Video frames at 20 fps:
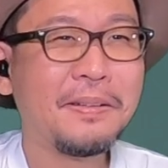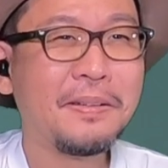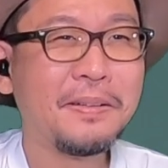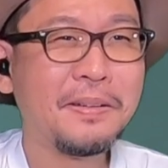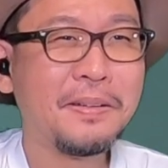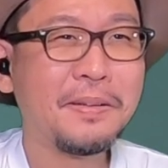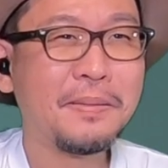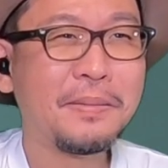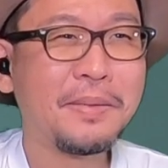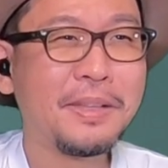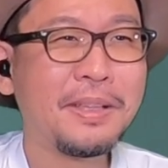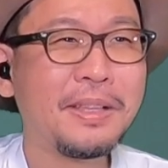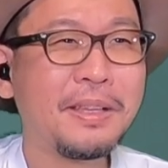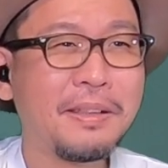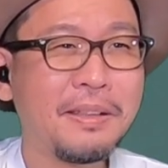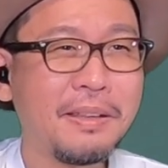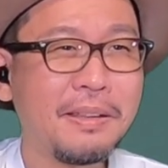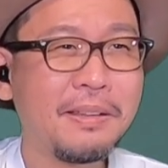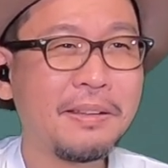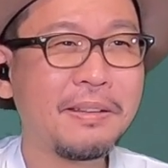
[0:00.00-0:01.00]
もうみんな
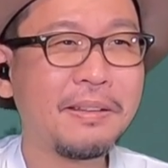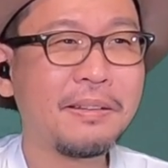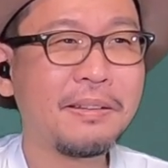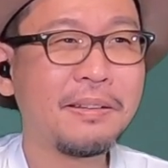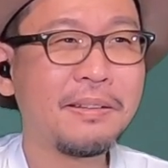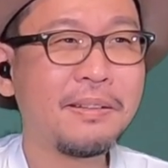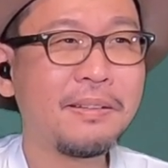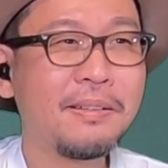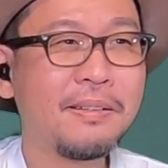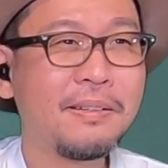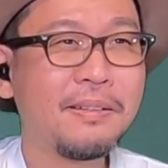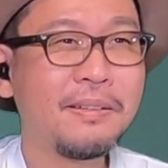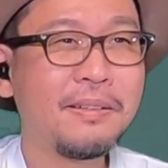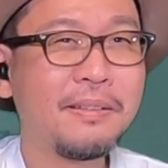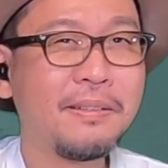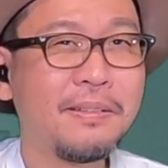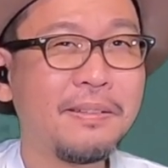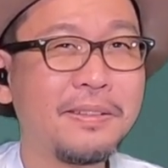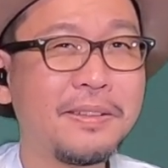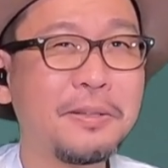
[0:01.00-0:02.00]
ね、
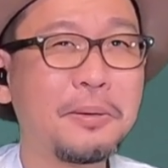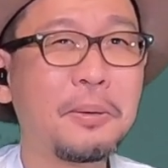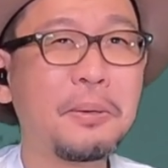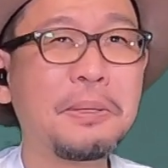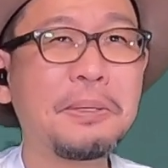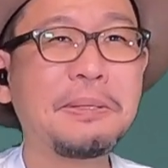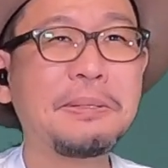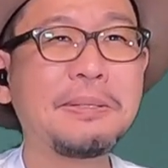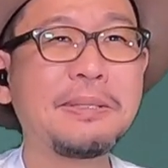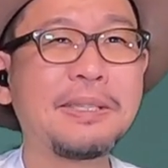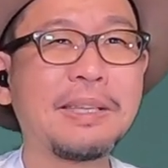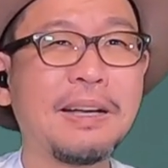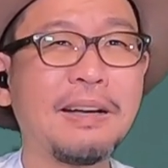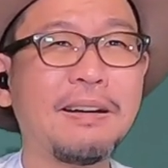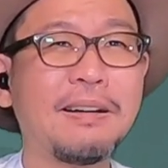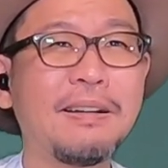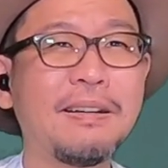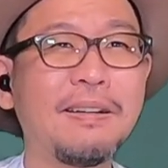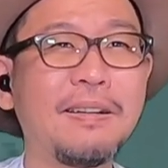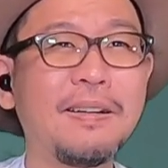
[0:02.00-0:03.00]
余裕
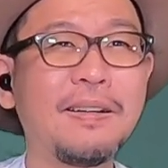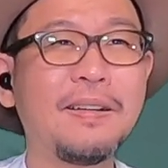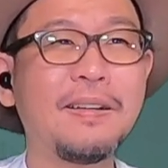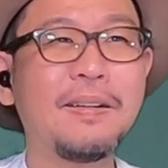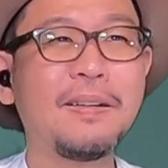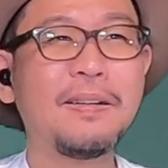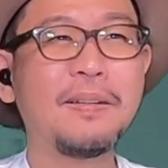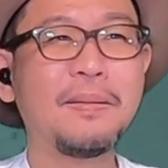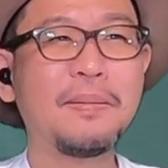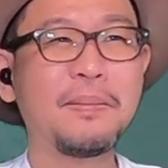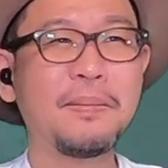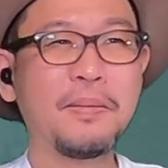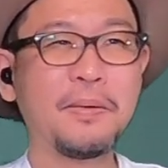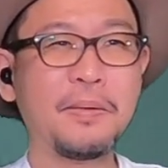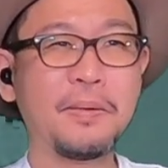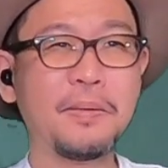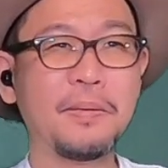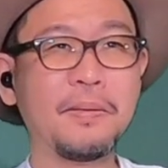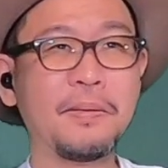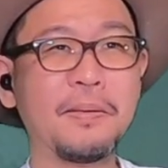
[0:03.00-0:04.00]
じゃん。
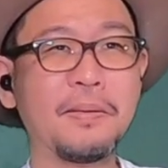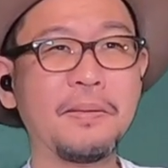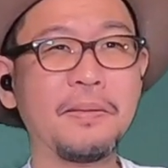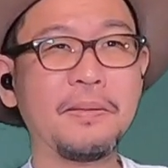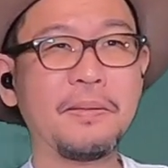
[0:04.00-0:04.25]
もう、